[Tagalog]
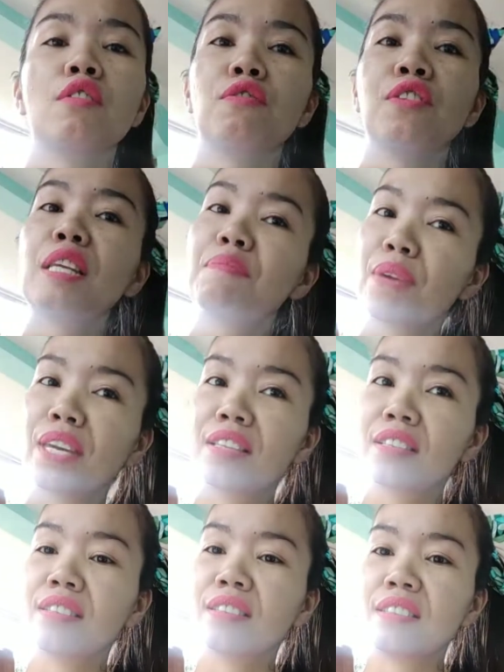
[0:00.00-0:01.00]

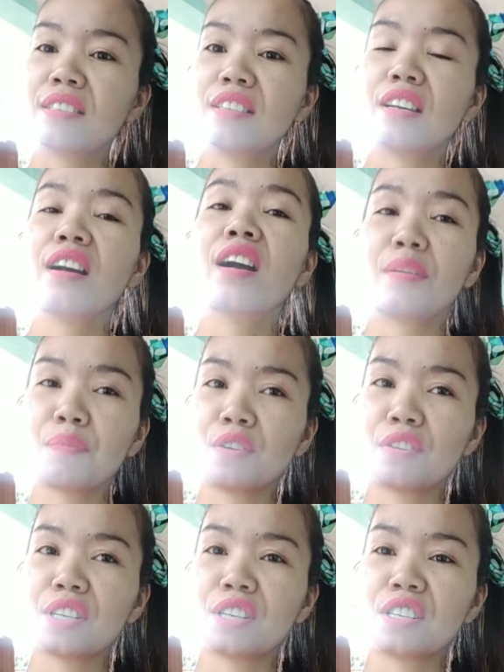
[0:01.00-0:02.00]
Philippines
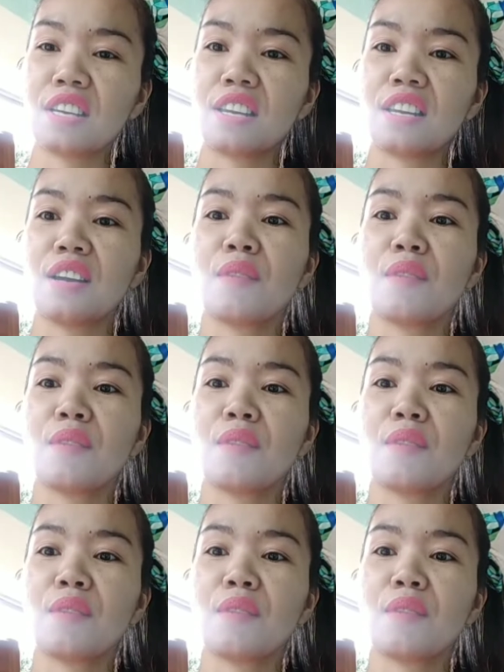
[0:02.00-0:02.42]
Corporation.